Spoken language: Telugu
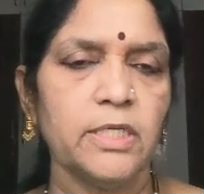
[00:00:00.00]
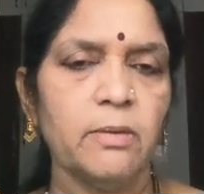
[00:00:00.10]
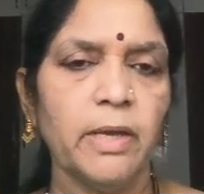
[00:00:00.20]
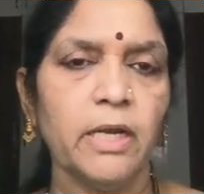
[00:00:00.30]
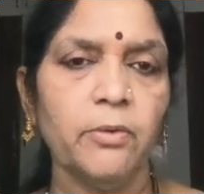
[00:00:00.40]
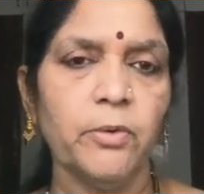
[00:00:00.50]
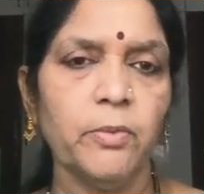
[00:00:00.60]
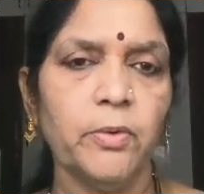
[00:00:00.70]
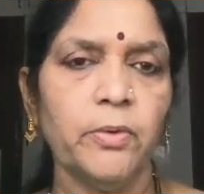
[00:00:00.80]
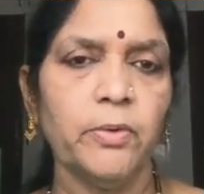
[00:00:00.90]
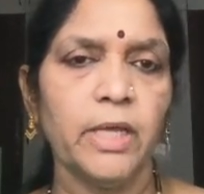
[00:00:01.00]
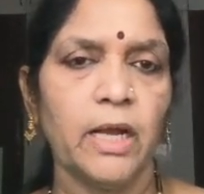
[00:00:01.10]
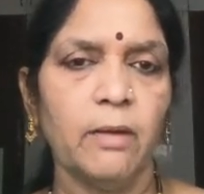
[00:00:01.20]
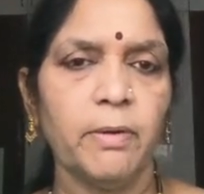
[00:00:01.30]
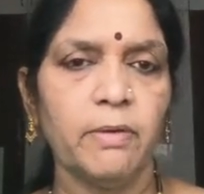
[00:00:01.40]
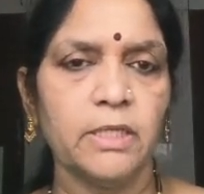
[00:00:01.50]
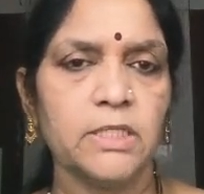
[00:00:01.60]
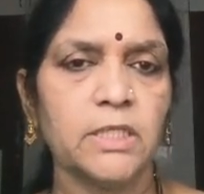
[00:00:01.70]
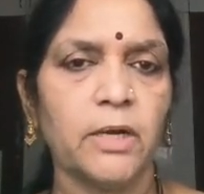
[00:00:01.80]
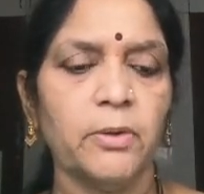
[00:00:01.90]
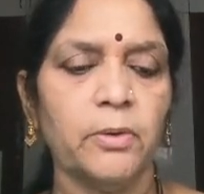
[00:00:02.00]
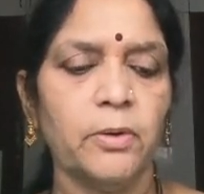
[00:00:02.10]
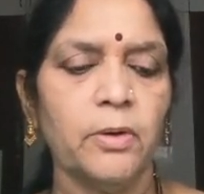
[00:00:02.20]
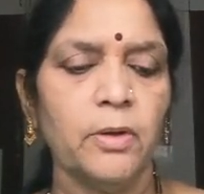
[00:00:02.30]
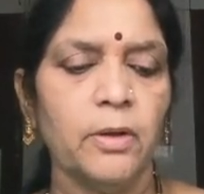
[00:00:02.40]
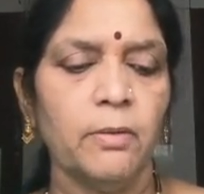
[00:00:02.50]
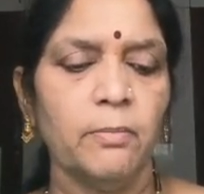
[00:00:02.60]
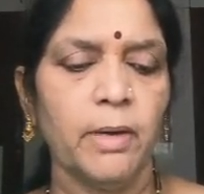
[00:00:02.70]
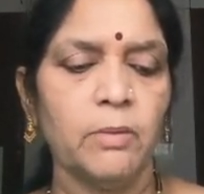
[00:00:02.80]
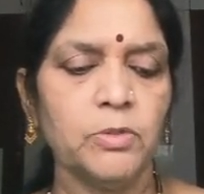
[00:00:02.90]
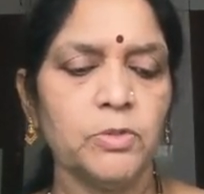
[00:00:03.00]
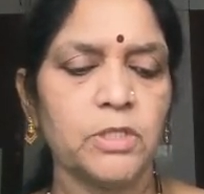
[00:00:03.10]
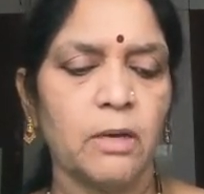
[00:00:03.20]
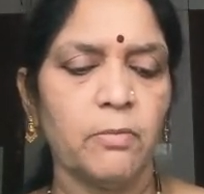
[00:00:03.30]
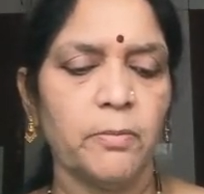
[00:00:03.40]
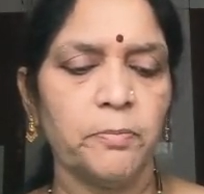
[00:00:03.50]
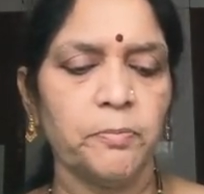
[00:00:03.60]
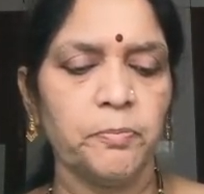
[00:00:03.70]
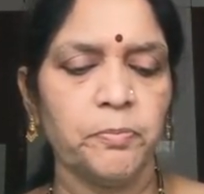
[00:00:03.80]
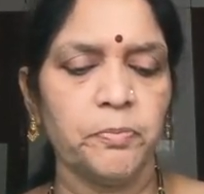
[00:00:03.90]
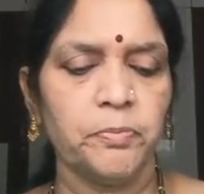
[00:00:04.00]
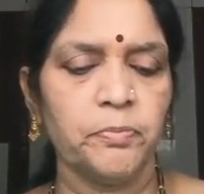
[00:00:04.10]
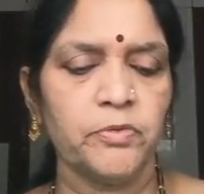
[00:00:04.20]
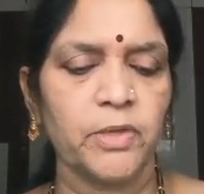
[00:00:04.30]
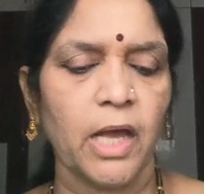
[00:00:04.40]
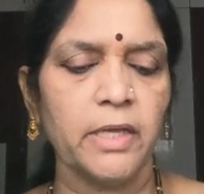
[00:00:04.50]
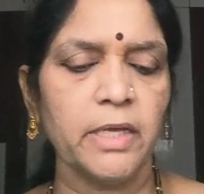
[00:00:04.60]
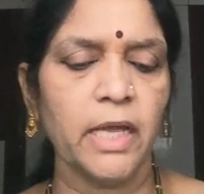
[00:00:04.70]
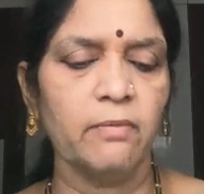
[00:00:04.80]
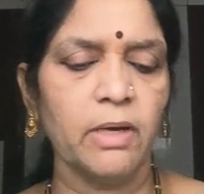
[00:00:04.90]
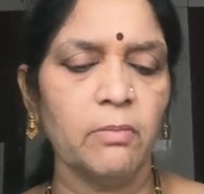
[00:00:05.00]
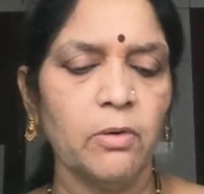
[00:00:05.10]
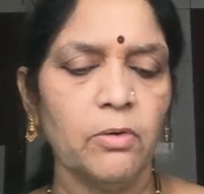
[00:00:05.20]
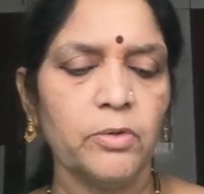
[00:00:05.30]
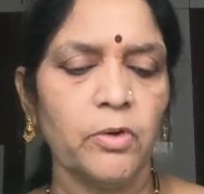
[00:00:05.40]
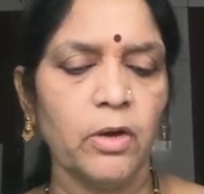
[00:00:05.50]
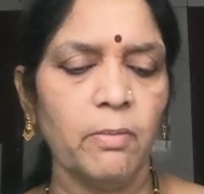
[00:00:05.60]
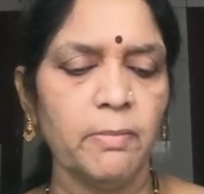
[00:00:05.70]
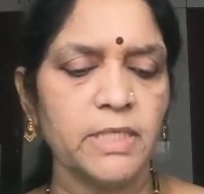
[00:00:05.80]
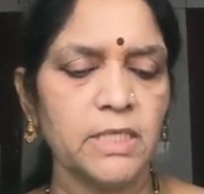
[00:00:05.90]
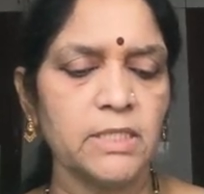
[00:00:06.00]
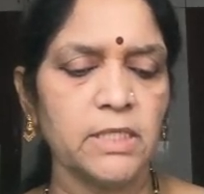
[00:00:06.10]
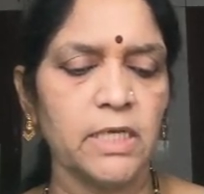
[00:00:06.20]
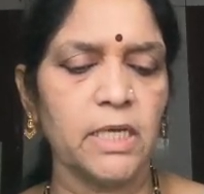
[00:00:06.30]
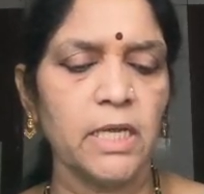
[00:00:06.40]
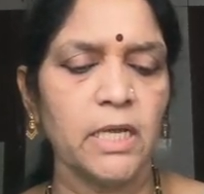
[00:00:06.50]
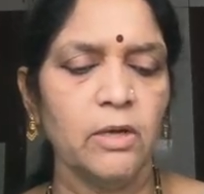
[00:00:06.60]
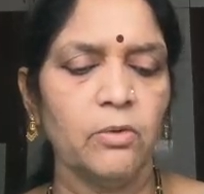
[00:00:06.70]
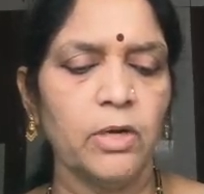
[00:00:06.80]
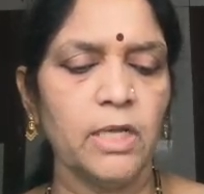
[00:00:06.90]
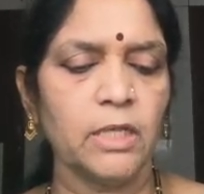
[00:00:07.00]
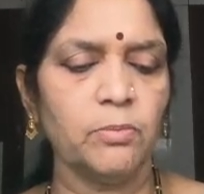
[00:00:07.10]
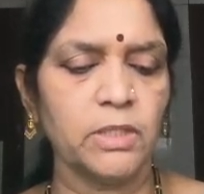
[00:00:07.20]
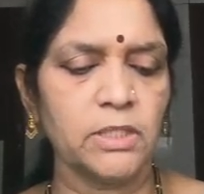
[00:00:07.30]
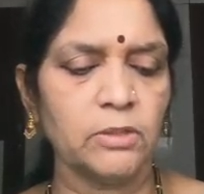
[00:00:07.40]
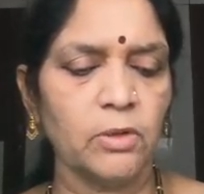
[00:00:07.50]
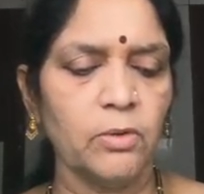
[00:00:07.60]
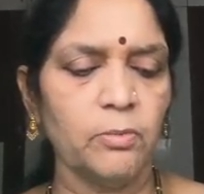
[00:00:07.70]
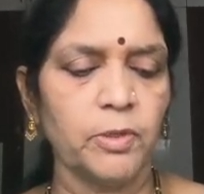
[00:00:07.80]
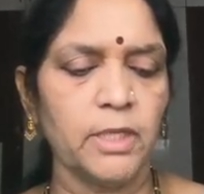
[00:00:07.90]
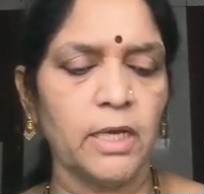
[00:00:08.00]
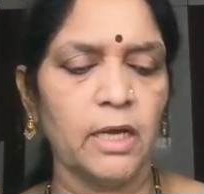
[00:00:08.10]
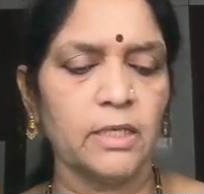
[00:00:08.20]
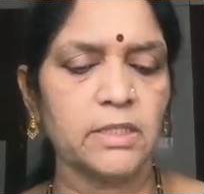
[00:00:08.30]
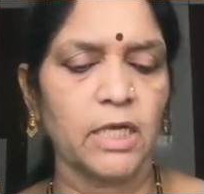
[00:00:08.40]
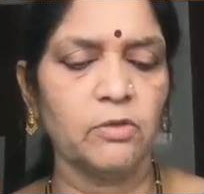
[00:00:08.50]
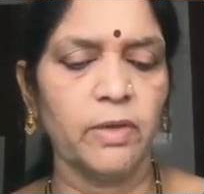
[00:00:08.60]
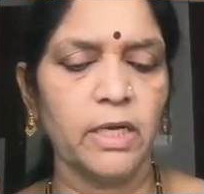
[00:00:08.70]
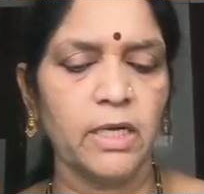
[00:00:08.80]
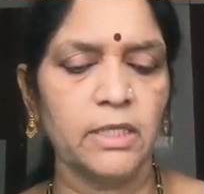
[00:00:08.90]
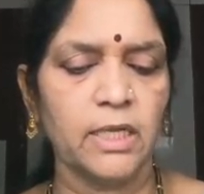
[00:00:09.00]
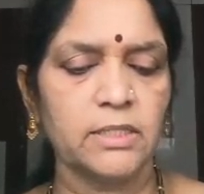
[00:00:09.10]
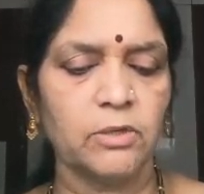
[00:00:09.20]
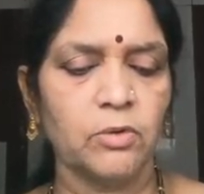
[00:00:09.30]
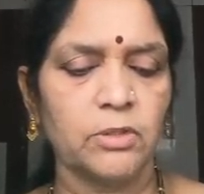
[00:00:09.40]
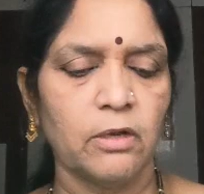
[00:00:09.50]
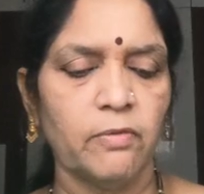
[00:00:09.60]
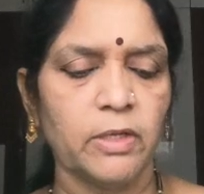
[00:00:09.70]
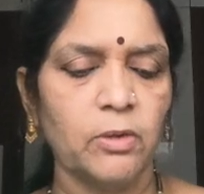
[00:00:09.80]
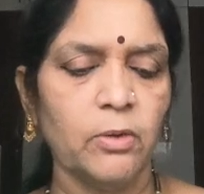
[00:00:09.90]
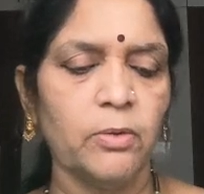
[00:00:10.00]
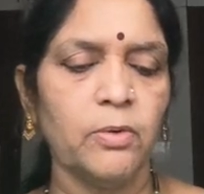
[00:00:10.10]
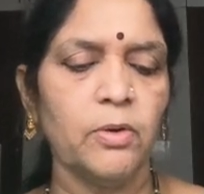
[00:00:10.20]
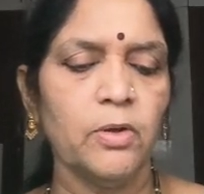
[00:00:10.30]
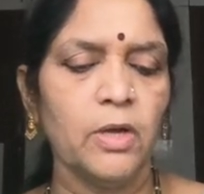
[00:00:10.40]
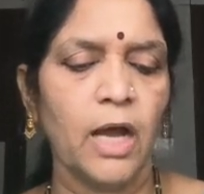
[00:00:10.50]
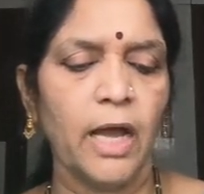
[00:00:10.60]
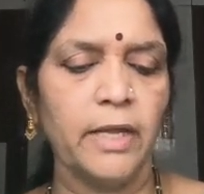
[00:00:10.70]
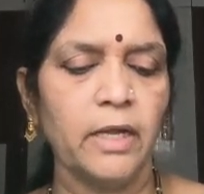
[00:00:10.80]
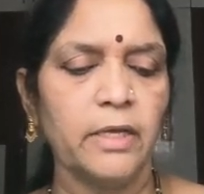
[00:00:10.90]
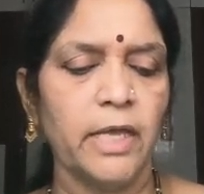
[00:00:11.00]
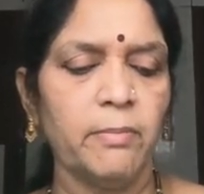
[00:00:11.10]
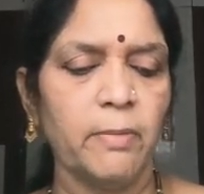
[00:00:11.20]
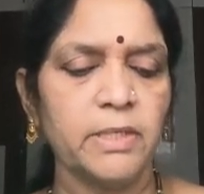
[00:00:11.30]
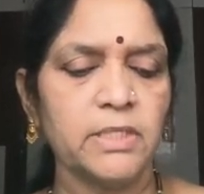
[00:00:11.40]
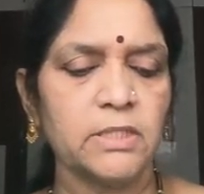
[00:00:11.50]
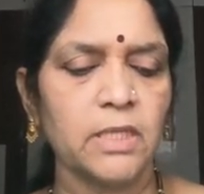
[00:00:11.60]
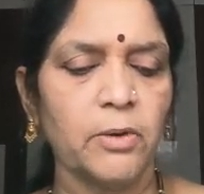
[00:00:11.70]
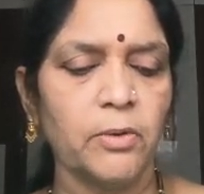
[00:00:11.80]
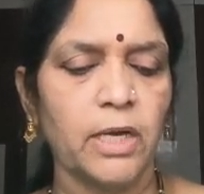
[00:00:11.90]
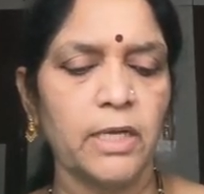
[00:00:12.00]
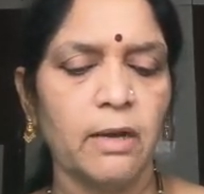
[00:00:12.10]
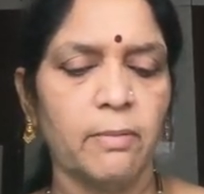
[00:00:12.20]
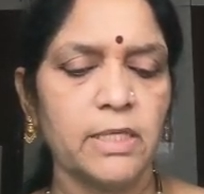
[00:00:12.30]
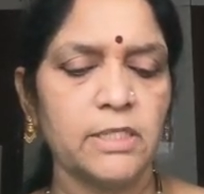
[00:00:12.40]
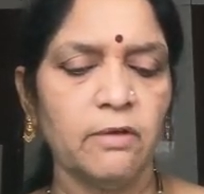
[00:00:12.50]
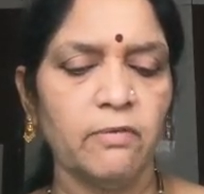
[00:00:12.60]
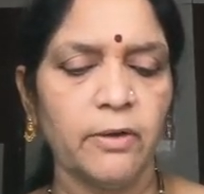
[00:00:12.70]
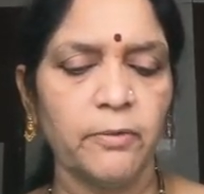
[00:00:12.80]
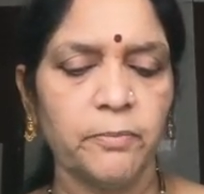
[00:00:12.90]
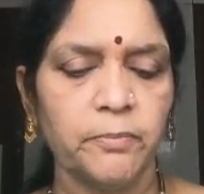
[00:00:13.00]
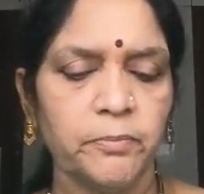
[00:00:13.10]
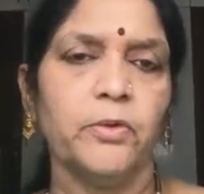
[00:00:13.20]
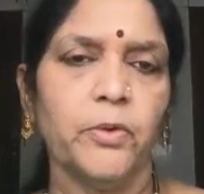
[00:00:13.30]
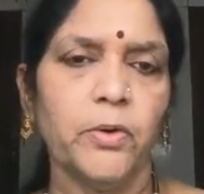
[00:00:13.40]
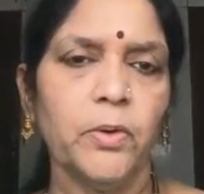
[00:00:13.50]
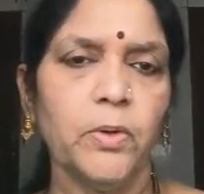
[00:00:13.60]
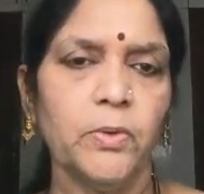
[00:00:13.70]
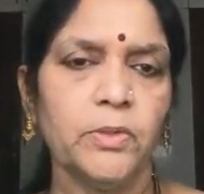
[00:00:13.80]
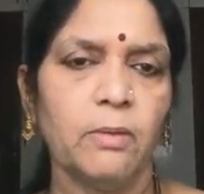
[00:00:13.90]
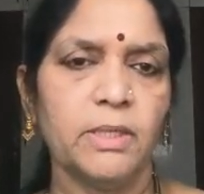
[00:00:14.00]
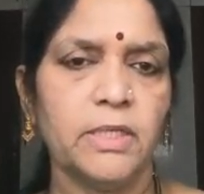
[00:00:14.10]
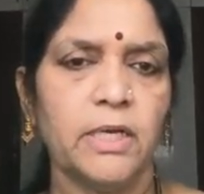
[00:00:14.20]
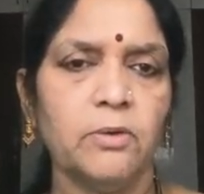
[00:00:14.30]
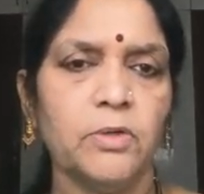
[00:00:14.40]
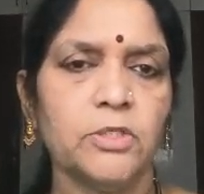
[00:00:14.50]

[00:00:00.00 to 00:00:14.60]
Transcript: నిజమైన గురువు ఎలా ప్రవర్తిస్తాడో మనము చూశాము సాయి కేవలము యోగమభ్యసించి కొన్ని అద్భుత శక్తులు పొందిన సాధువేనని తలచే కొందరు వ్యక్తులు ఆయన ఏమభ్యసిస్తారోనని గమనించేవారు యోగులు తమ జీర్ణ